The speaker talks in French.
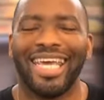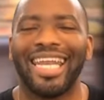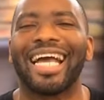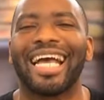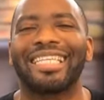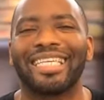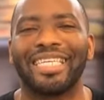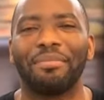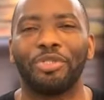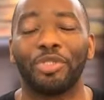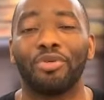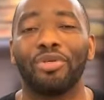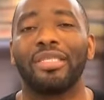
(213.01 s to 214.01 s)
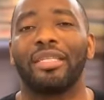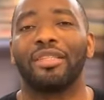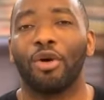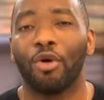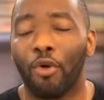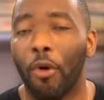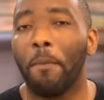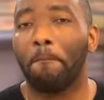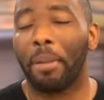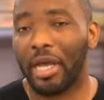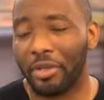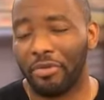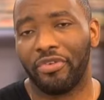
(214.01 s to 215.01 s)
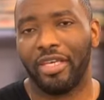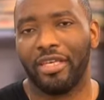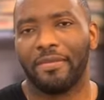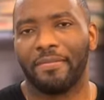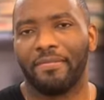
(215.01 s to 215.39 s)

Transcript: Et la quatrième chose, c'est un groupe privé.